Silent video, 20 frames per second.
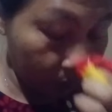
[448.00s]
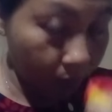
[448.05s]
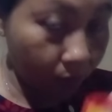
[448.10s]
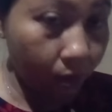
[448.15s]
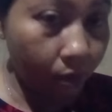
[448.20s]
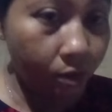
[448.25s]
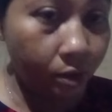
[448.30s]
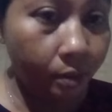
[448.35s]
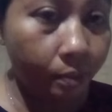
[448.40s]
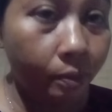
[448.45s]

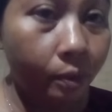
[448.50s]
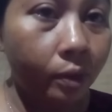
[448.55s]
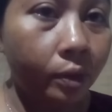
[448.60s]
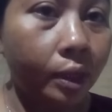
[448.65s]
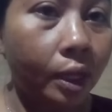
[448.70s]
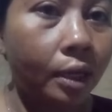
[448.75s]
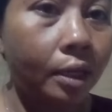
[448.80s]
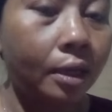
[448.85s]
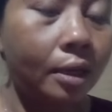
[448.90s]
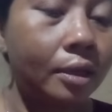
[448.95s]
terus
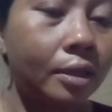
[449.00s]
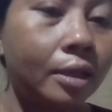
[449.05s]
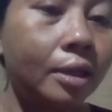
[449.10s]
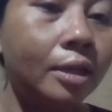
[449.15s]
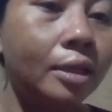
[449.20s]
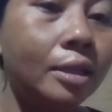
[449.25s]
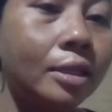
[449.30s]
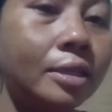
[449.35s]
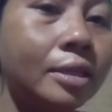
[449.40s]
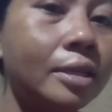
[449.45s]
spontan
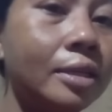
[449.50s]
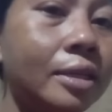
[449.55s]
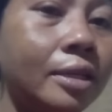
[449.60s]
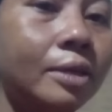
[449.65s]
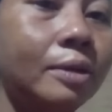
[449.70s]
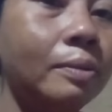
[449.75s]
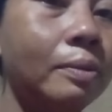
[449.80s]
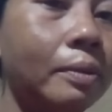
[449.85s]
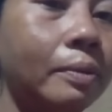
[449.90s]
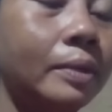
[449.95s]
ngerti-ngerti
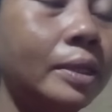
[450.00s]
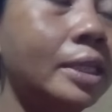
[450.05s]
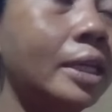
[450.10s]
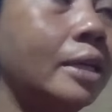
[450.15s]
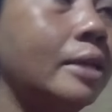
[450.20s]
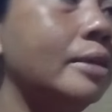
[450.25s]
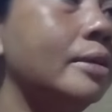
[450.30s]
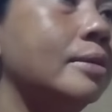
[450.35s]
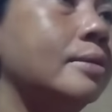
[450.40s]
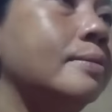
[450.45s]
sedih apa bisa
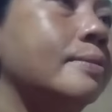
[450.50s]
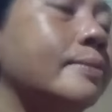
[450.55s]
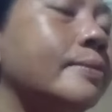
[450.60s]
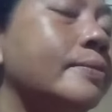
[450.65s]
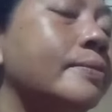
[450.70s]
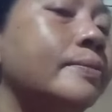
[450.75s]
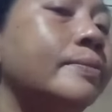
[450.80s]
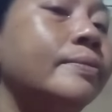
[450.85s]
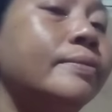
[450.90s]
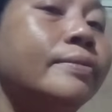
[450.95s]
ya
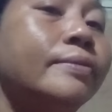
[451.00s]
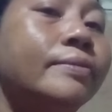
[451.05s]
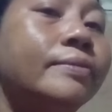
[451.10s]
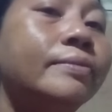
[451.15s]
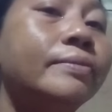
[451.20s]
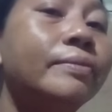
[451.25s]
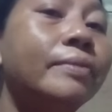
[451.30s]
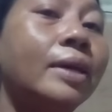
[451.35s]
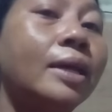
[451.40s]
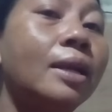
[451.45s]

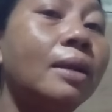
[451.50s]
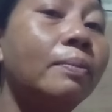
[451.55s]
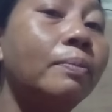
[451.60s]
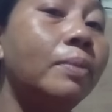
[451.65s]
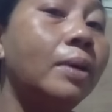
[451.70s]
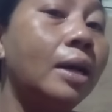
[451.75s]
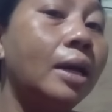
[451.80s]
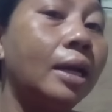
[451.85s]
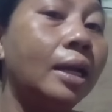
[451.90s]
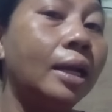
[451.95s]
mah
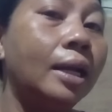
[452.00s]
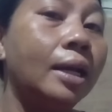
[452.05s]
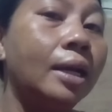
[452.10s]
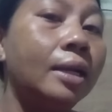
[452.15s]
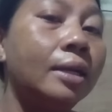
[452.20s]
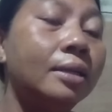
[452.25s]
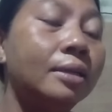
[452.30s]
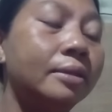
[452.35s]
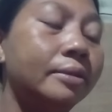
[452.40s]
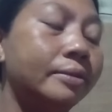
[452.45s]
lebaran